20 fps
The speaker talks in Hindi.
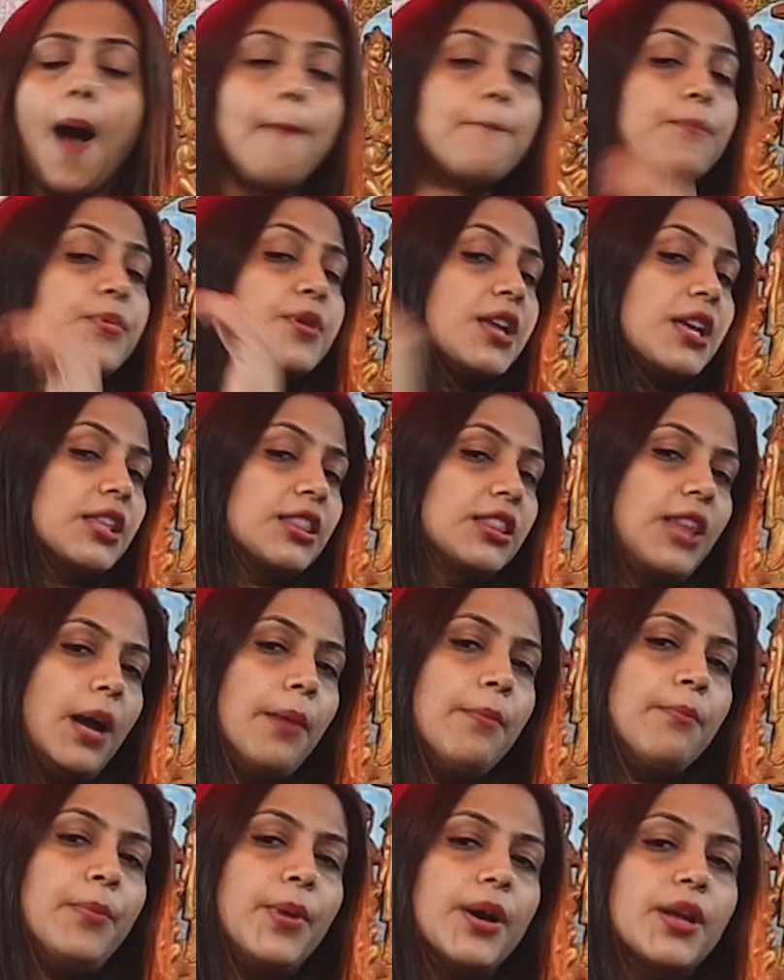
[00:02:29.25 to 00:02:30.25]
अपने
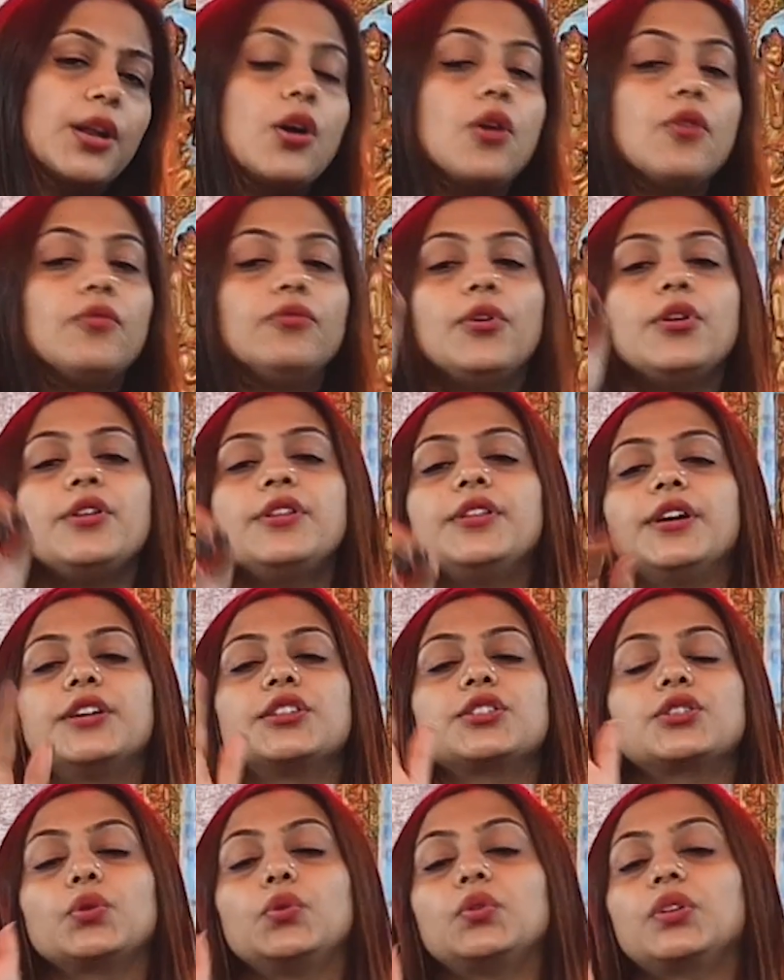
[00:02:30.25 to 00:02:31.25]
दम पर वो
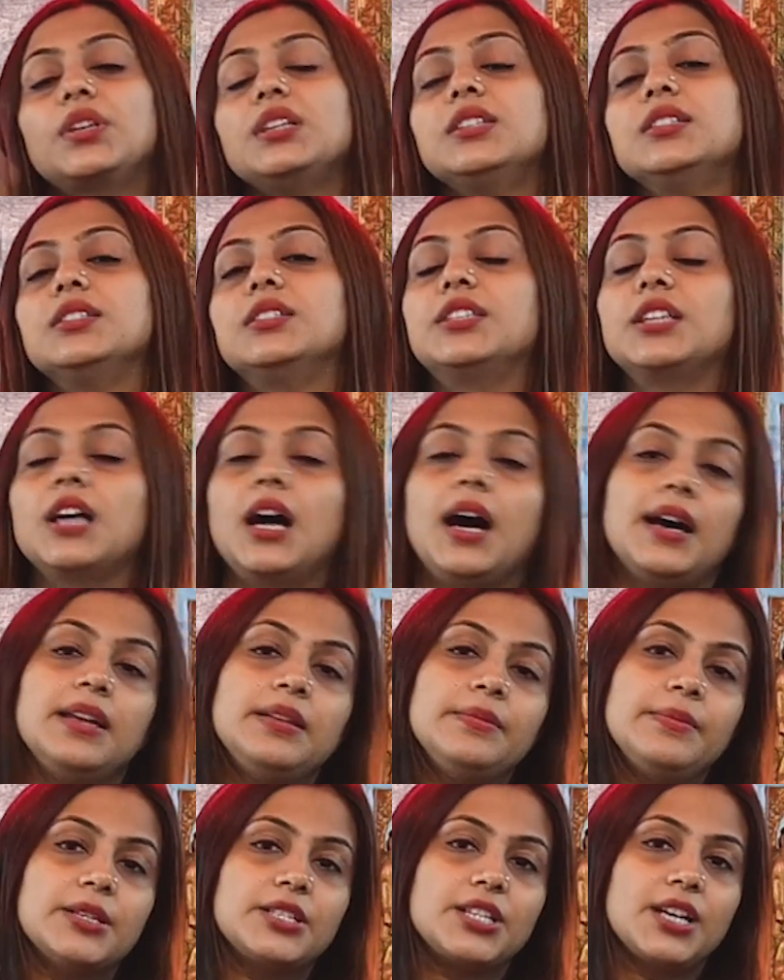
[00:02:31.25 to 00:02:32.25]
नर्सों की
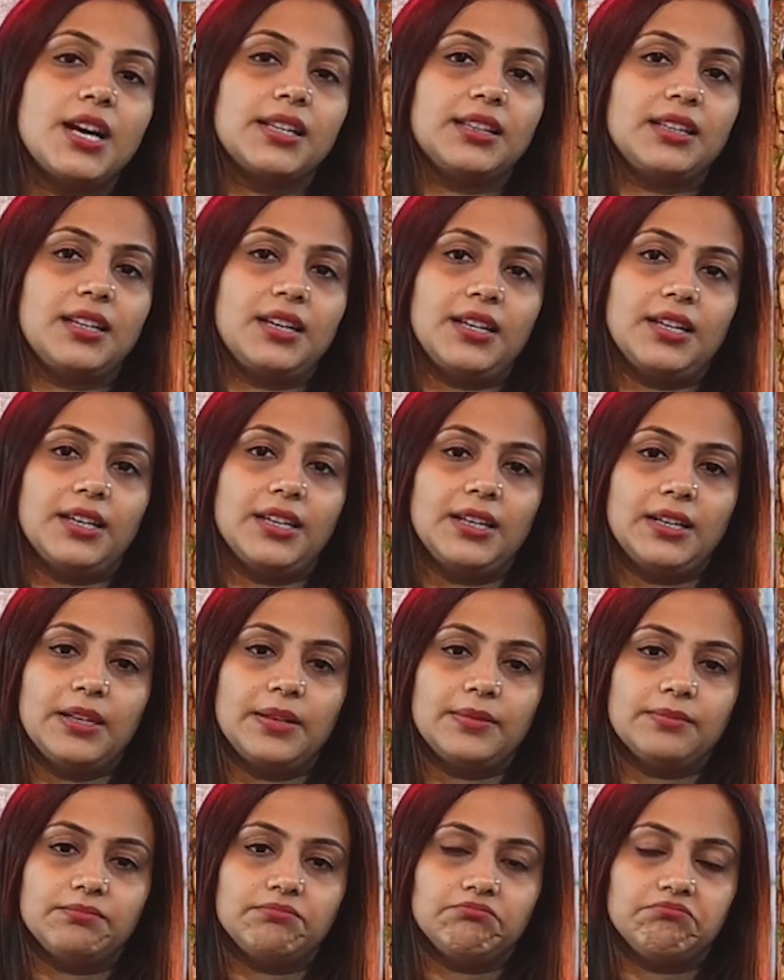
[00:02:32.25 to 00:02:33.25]
जान बचाता है